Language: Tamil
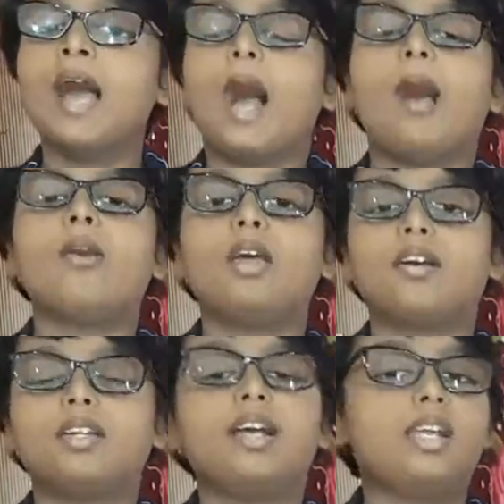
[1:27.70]

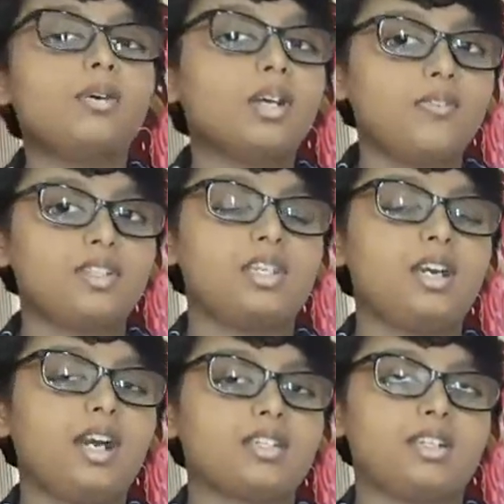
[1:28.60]
அவங்களுக்கு வந்து அதில் ஒரு
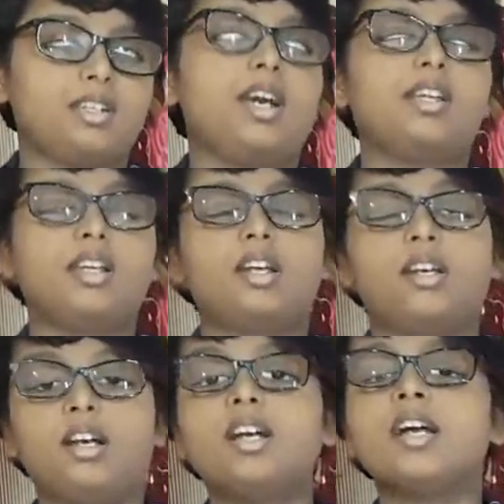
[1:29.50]
விஷயம் கிடச்சிருது அது
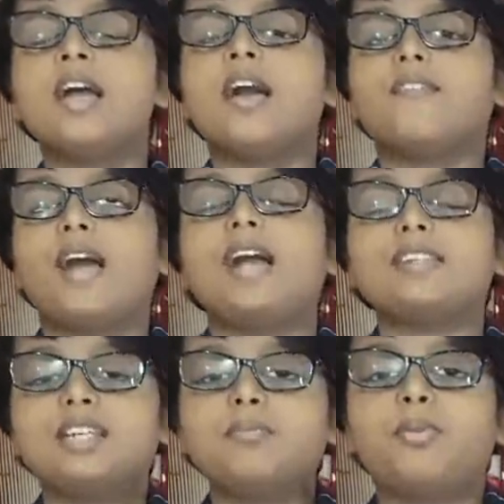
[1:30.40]
என்னென்னா
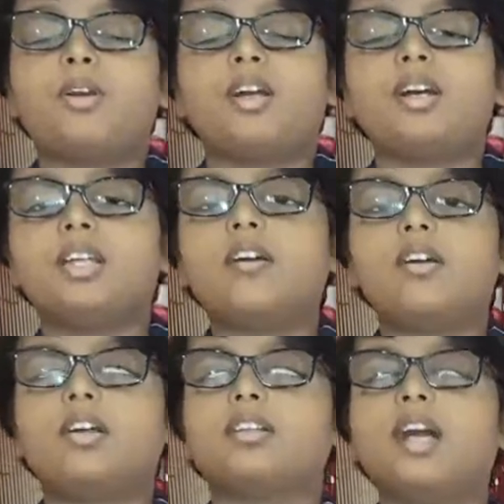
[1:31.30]
வேக்சின்
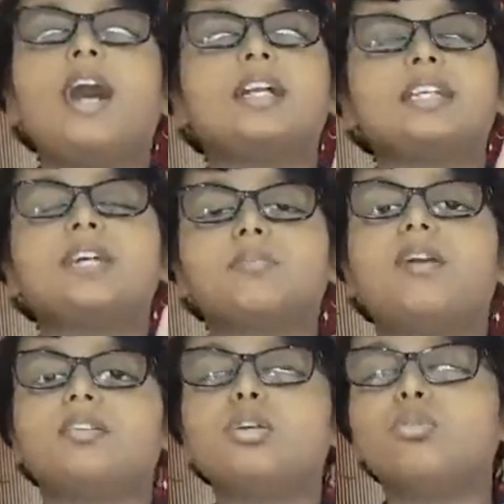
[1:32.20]
போடாதவங்களுக்கு தான்
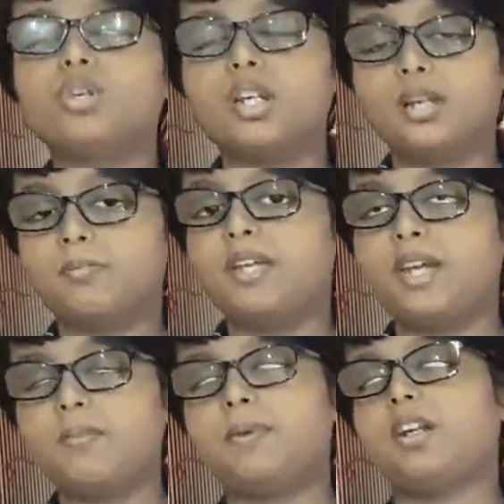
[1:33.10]
அதிகமாக வந்து உயிரிழப்பு
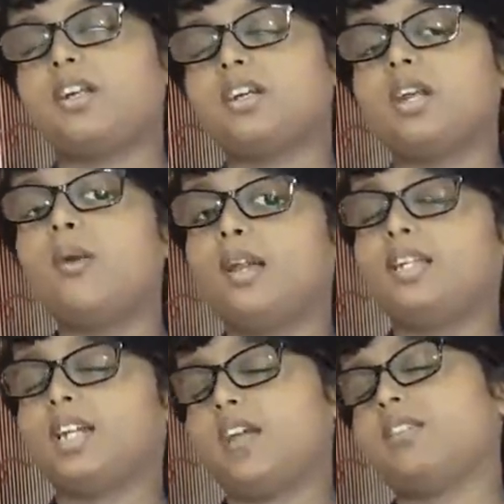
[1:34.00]
ஏற்பட்டிருக்குன்னு
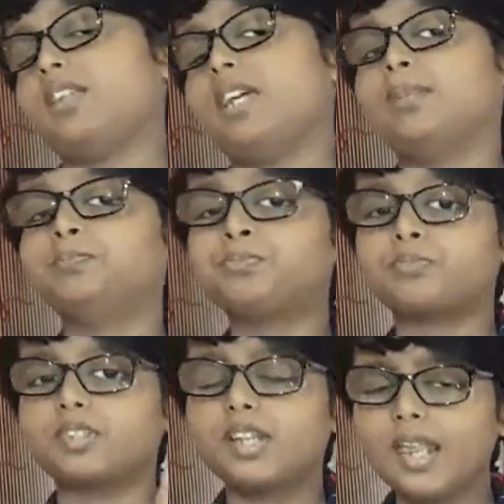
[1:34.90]
அவங்களுக்கு தெரிய வந்தது
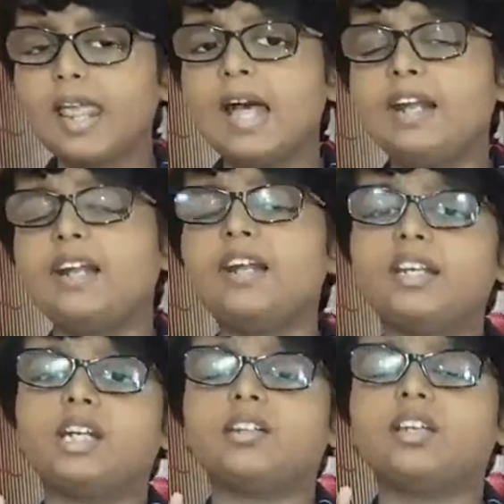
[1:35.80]
அதனால்
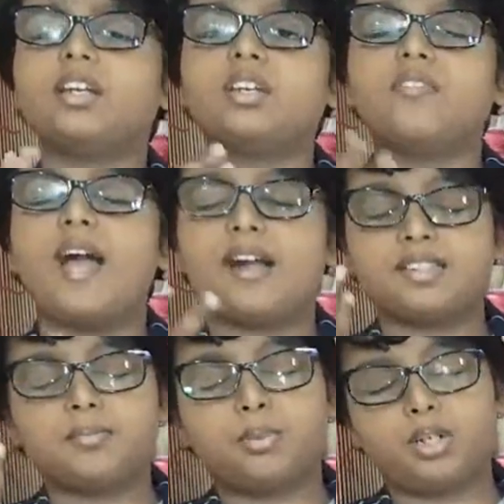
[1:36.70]
நீங்கள் வந்து இன்னும்
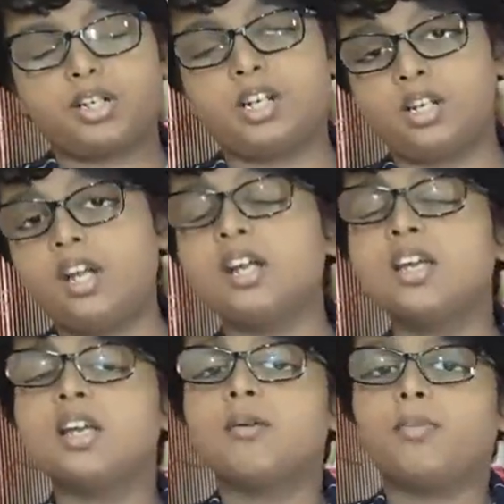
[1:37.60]
வேக்சின் போட்டுக்கலன்னா
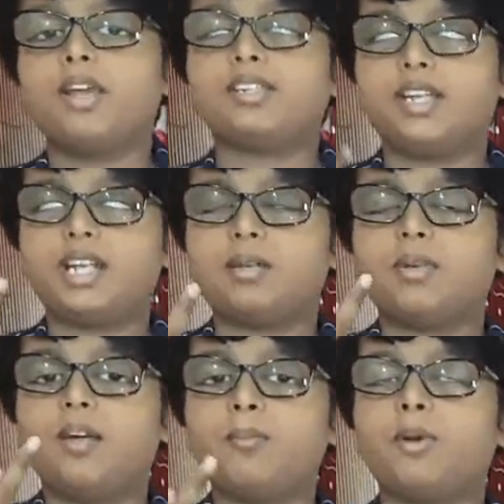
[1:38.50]
போய்
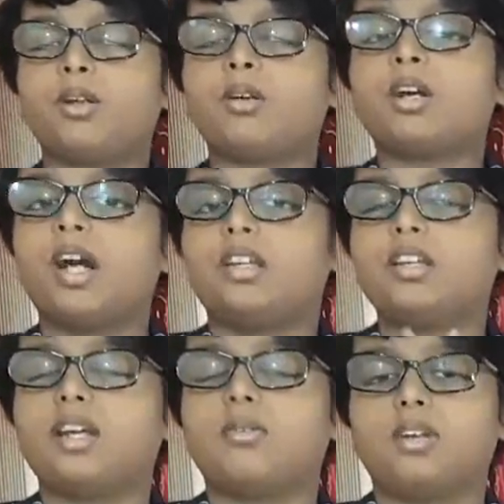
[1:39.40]
சீக்கிரமாகவே போட்டுக்கோங்க அது
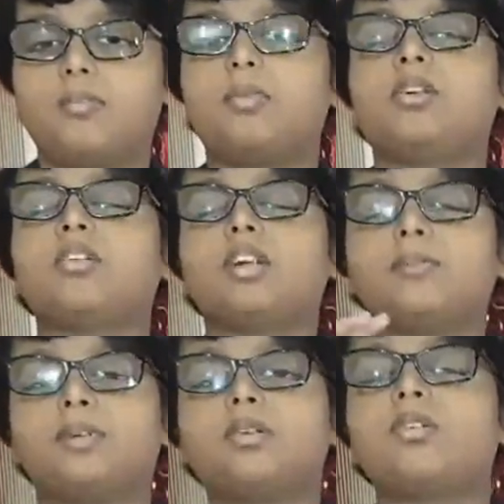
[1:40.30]
நம்மளுக்கும்
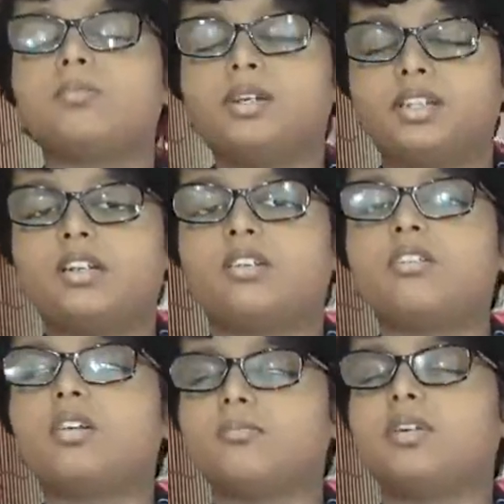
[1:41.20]
நம்மளோட
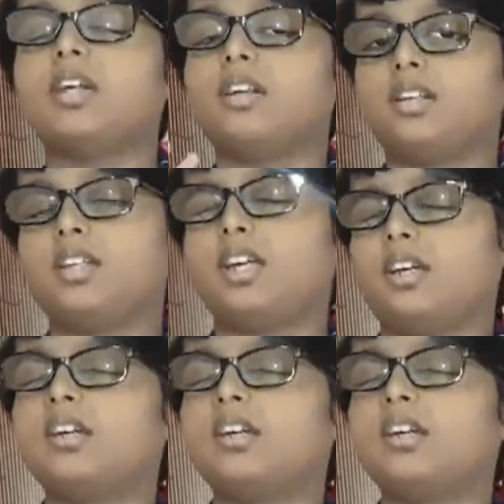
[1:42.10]
குடும்பத்தினருக்கும் ரொம்ப நல்லது